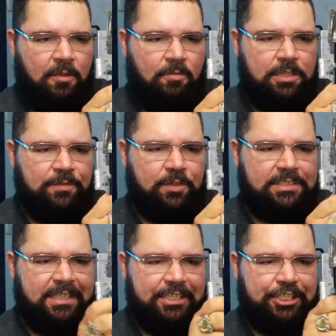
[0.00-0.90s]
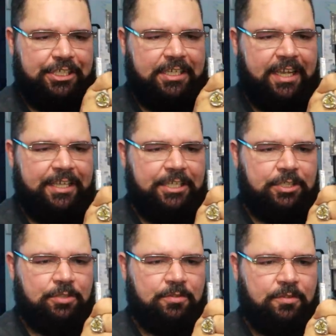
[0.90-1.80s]
Quando você gira
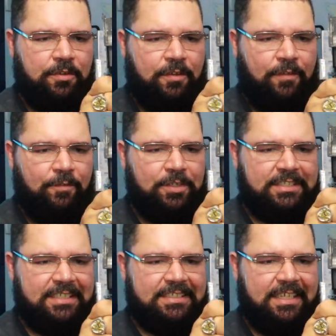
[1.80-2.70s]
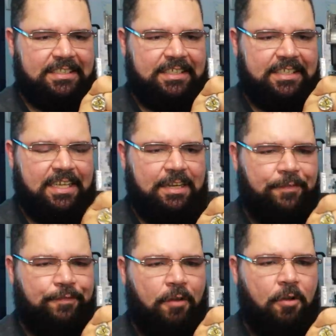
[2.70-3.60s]
isso, você sente que ele
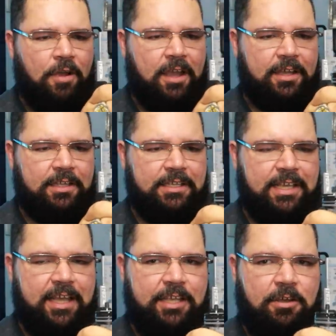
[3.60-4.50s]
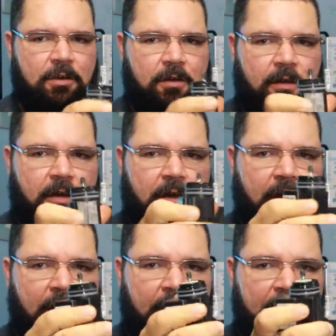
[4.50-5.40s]
folga. E aí, ó,
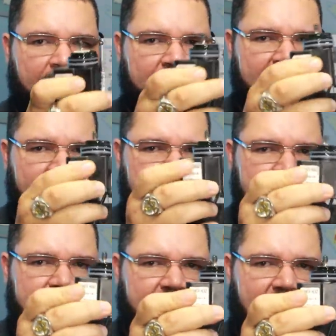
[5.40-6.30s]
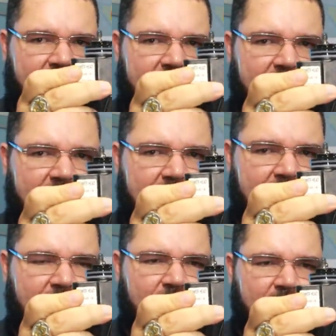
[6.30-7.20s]
está aqui
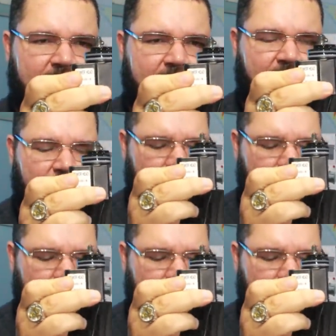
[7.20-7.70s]
o